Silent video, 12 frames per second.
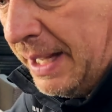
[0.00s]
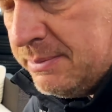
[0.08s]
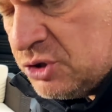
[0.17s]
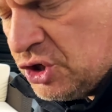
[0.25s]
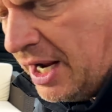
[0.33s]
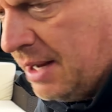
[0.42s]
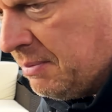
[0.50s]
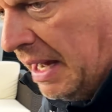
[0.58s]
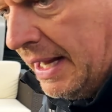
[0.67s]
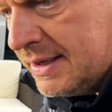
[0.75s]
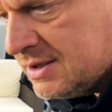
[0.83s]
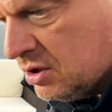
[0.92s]
Bremsscheiben,
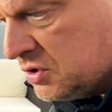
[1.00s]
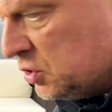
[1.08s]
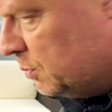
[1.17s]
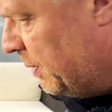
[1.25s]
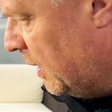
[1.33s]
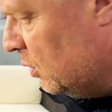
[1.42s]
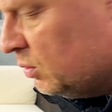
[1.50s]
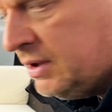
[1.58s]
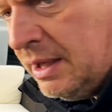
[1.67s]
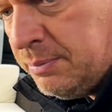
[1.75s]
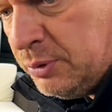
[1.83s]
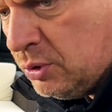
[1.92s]
alles noch super,
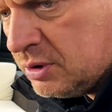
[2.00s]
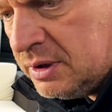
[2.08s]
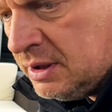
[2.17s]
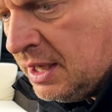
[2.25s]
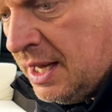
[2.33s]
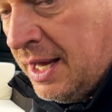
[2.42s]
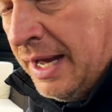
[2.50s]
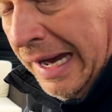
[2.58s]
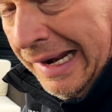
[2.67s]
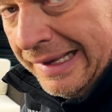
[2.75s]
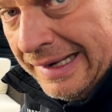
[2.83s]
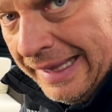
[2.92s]
Unterboden,
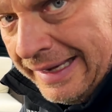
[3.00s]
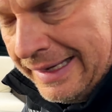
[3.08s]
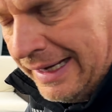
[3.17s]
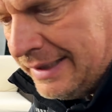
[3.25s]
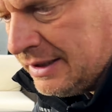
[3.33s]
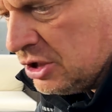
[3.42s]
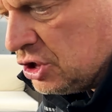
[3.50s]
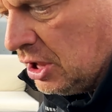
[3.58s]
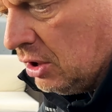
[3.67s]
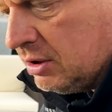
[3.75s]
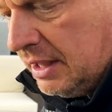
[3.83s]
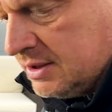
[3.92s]
alle Gelenke
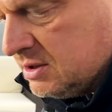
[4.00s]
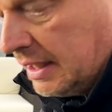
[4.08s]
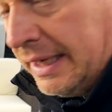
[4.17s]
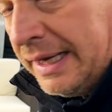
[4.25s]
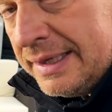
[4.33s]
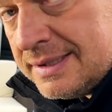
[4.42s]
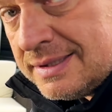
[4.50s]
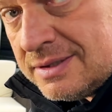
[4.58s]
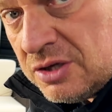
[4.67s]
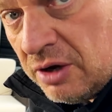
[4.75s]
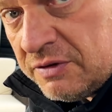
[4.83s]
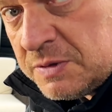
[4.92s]
angeschaut, also den ganzen
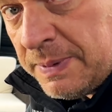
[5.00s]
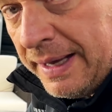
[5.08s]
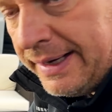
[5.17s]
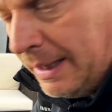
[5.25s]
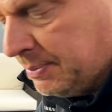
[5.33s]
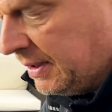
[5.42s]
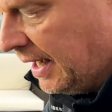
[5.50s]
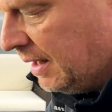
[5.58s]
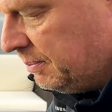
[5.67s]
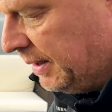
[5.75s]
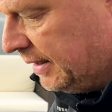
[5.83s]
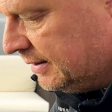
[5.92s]
Serviceplan
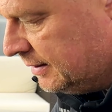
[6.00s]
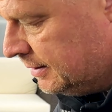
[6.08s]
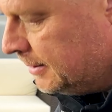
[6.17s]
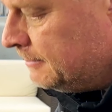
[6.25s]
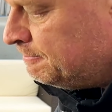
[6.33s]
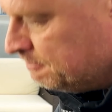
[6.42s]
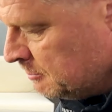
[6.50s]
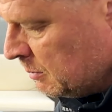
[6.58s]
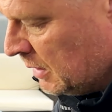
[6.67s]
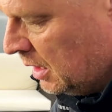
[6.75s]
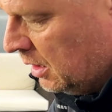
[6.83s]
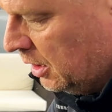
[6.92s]
abgearbeitet.
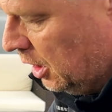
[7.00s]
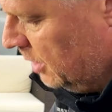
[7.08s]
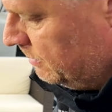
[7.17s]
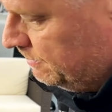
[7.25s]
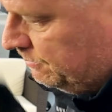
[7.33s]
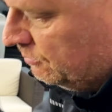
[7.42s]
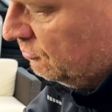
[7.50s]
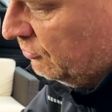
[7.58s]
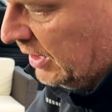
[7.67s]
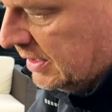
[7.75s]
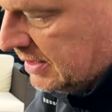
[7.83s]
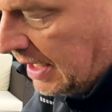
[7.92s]
Ja,
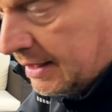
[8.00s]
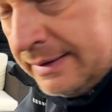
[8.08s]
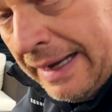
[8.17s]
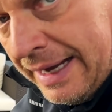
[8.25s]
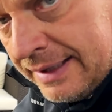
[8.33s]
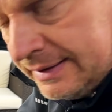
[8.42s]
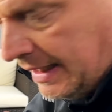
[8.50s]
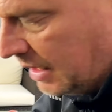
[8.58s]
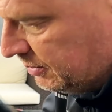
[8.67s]
wie gesagt, 8,5